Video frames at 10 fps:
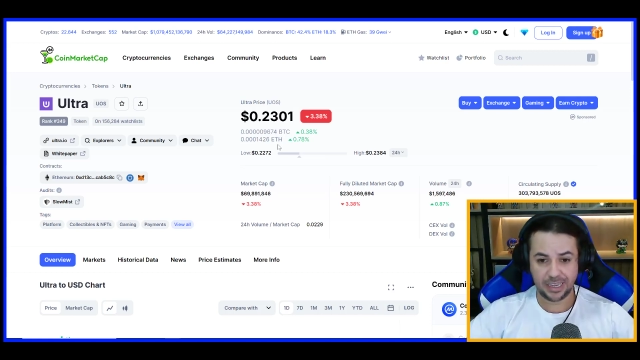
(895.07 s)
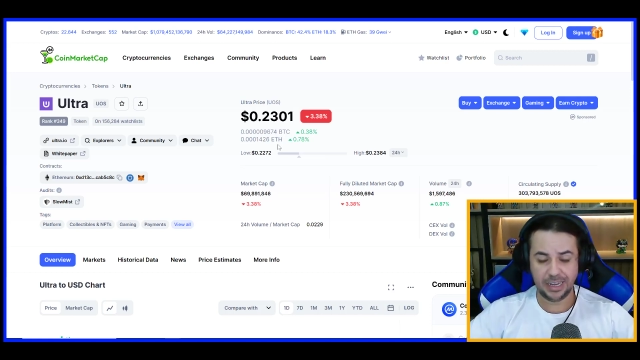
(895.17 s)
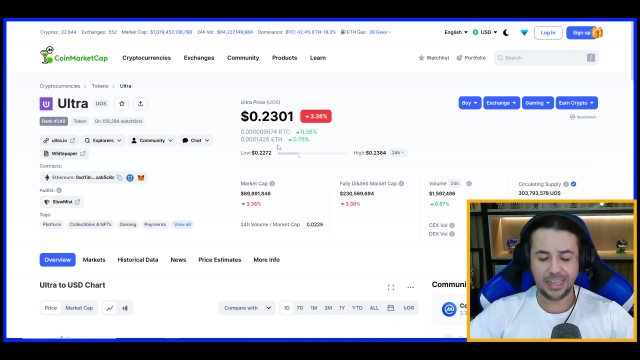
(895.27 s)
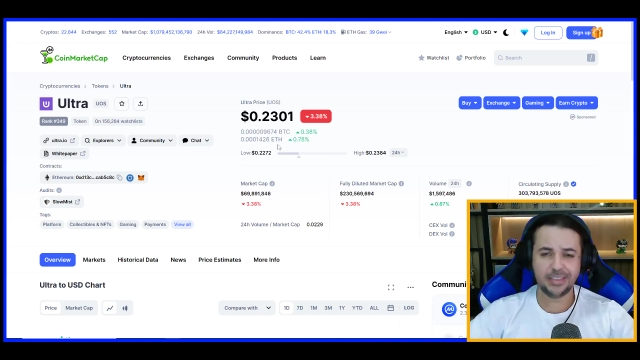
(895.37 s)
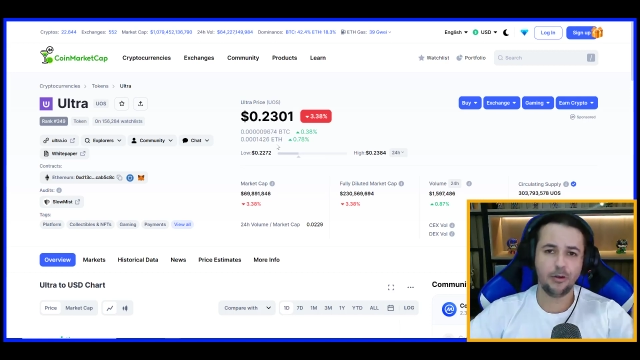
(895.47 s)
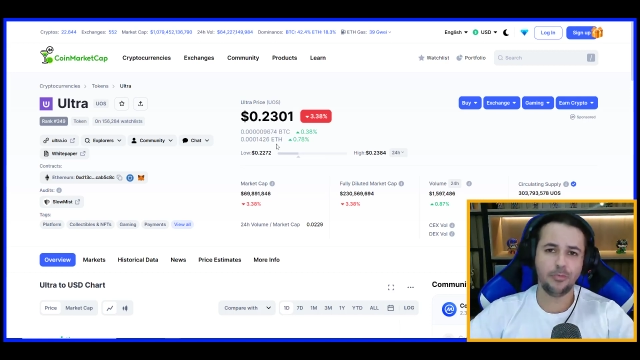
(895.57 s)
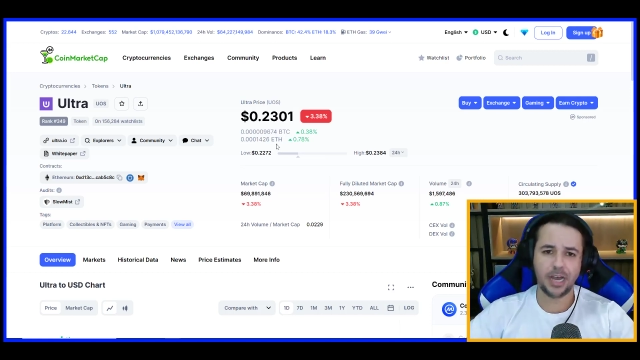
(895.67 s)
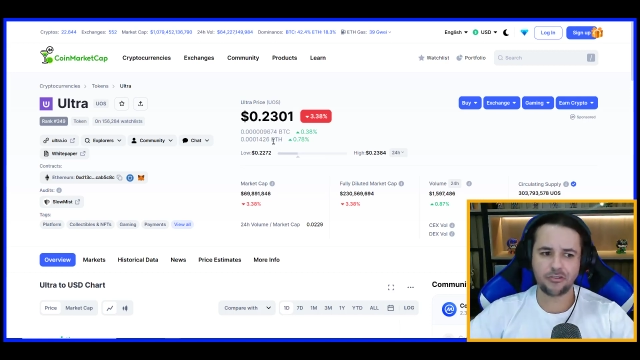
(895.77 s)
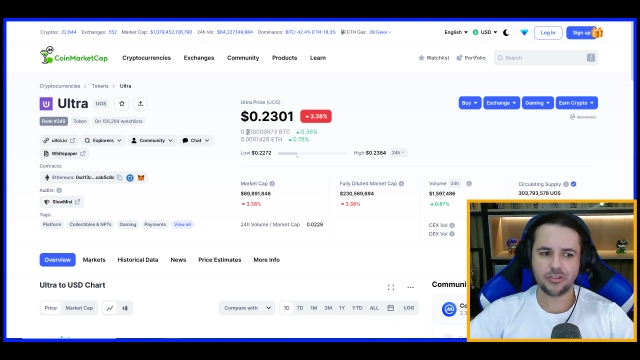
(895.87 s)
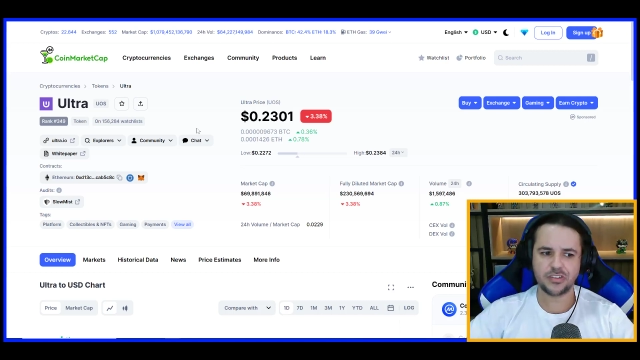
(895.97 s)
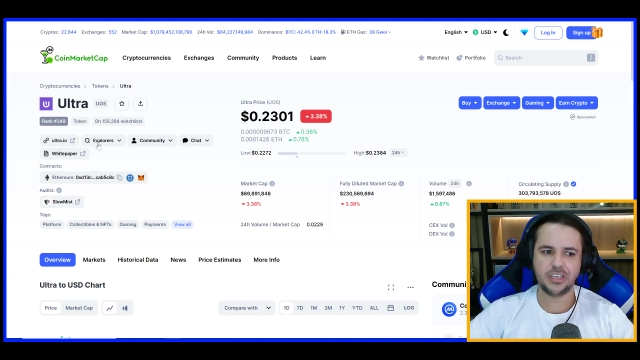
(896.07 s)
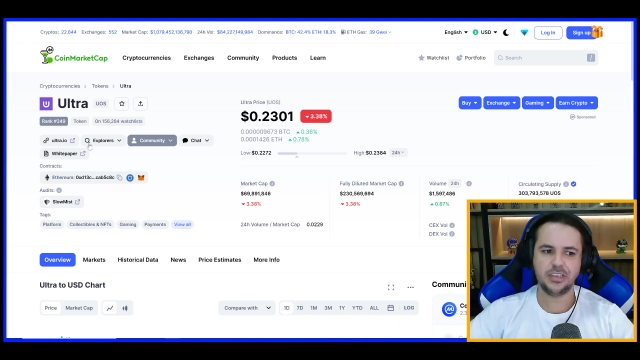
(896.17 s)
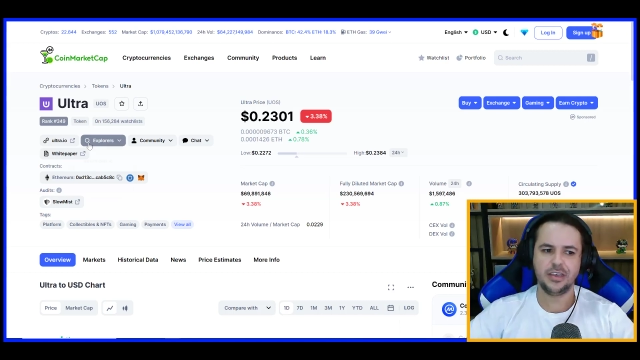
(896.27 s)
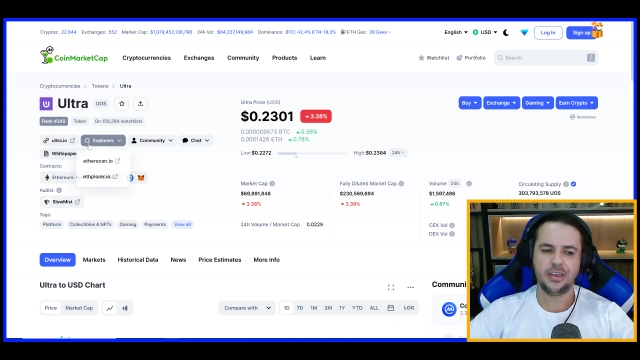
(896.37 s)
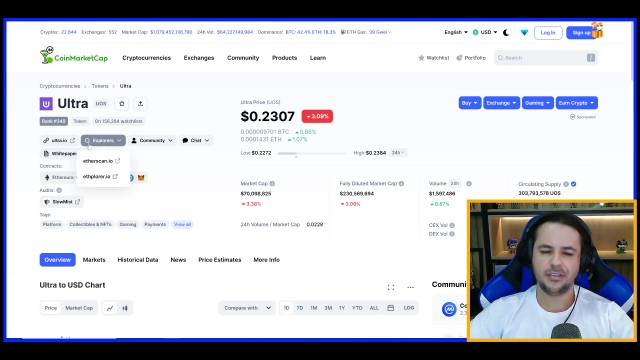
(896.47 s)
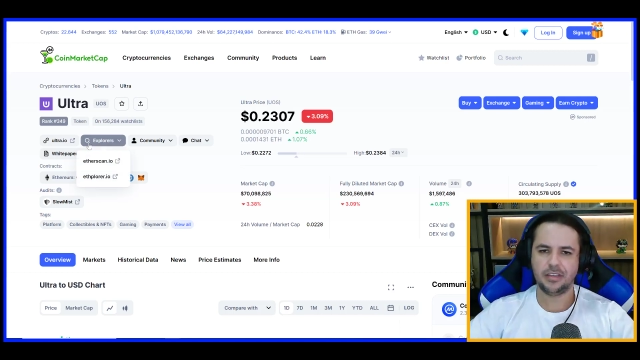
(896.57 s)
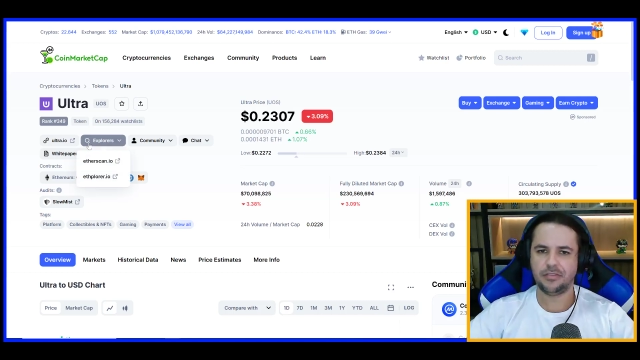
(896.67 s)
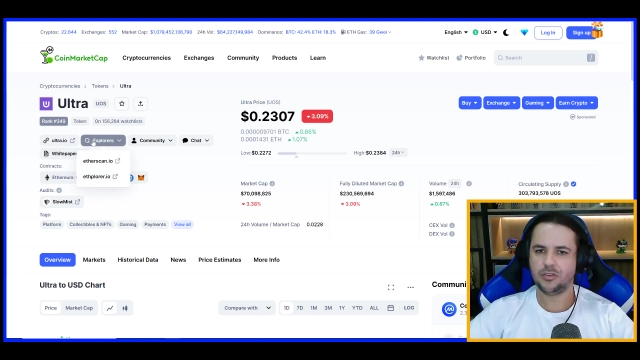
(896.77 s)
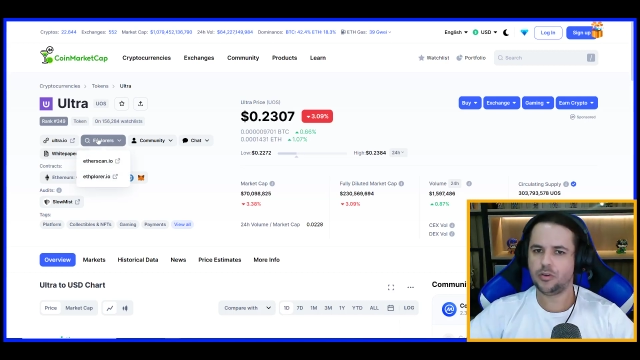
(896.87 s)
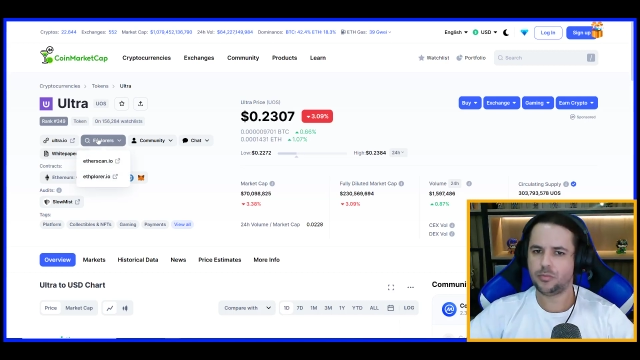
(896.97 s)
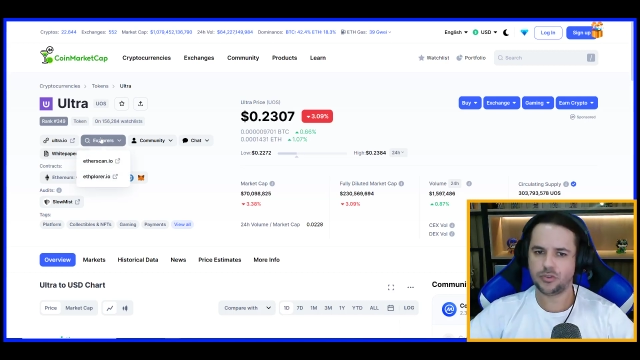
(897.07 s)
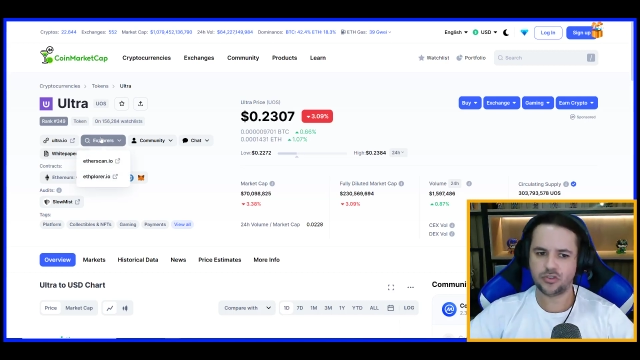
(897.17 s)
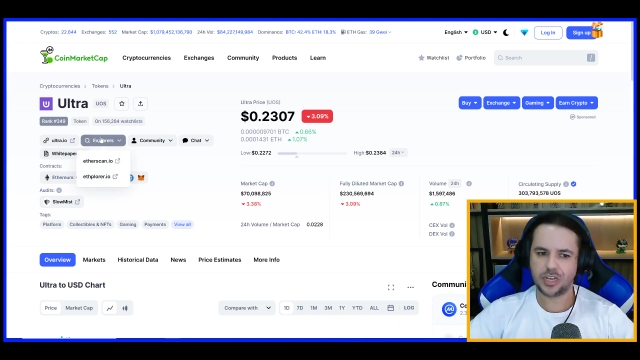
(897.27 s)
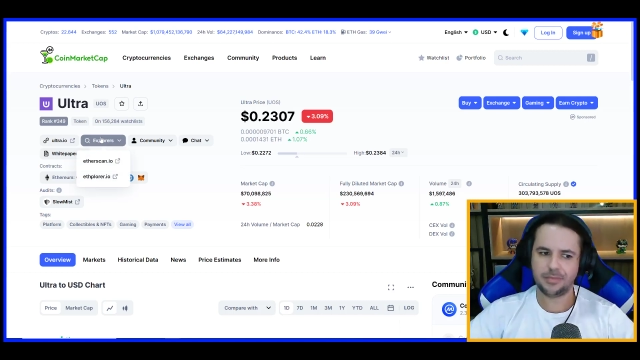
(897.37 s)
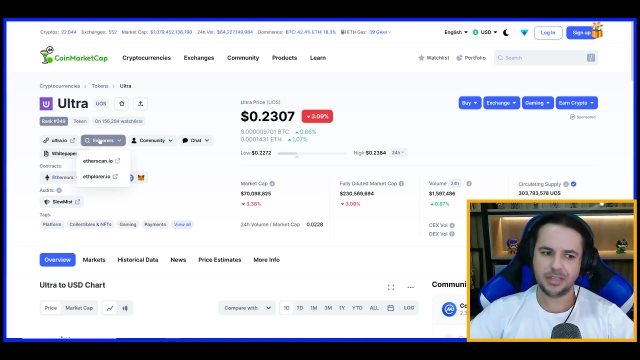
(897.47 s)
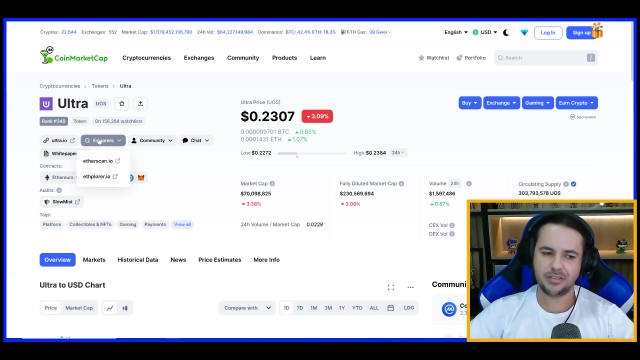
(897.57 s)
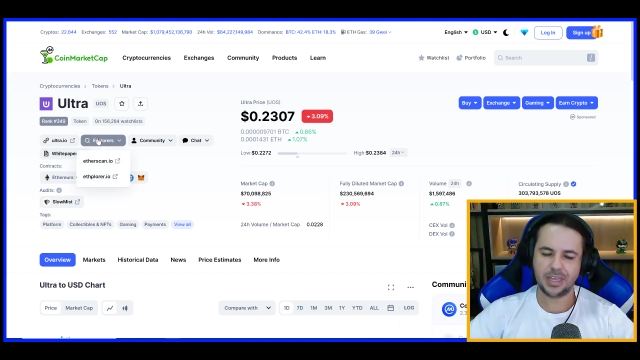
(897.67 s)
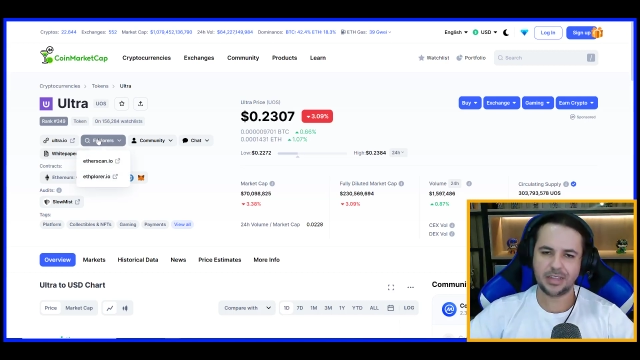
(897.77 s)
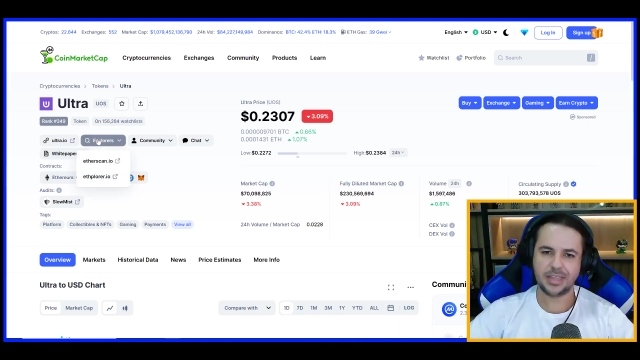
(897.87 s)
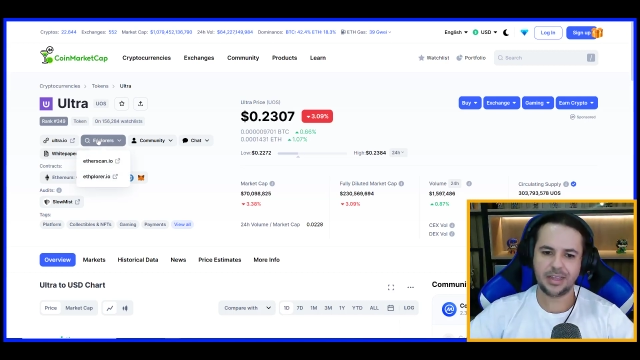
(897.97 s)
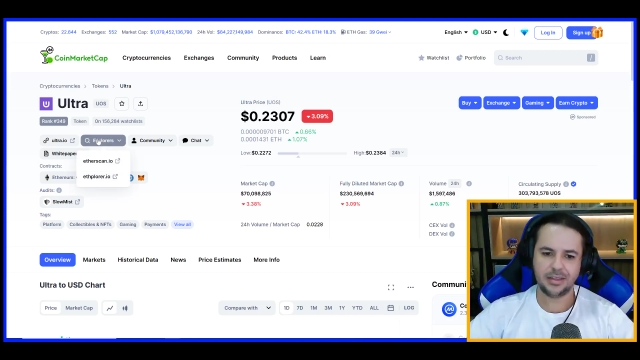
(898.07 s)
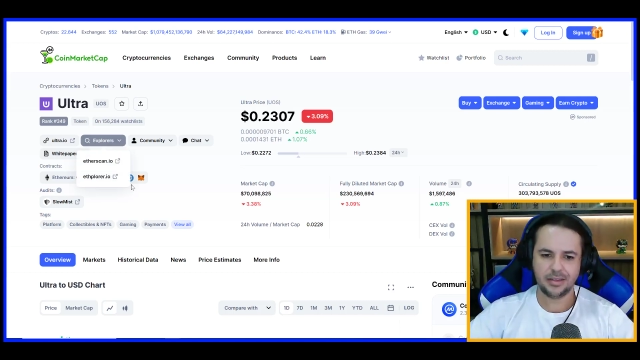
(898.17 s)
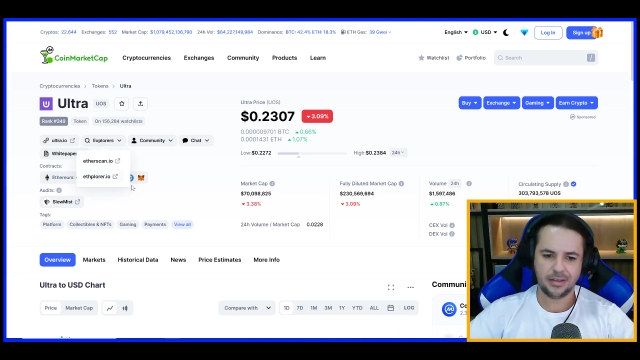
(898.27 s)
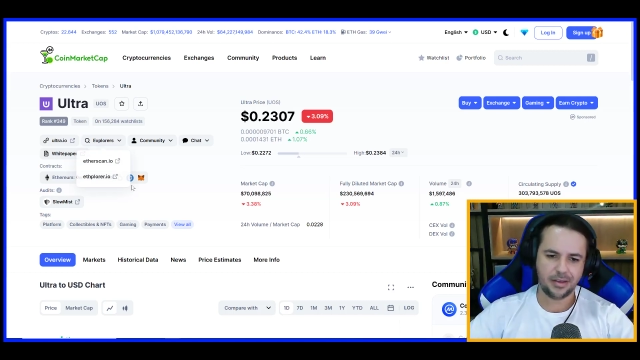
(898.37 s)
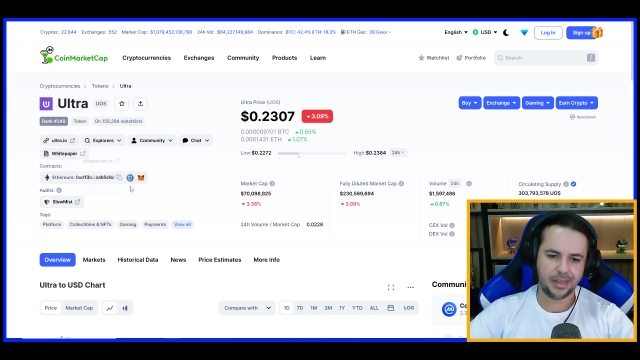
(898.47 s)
Aqui nem tão baixo assim, devido ao posicionamento dela tá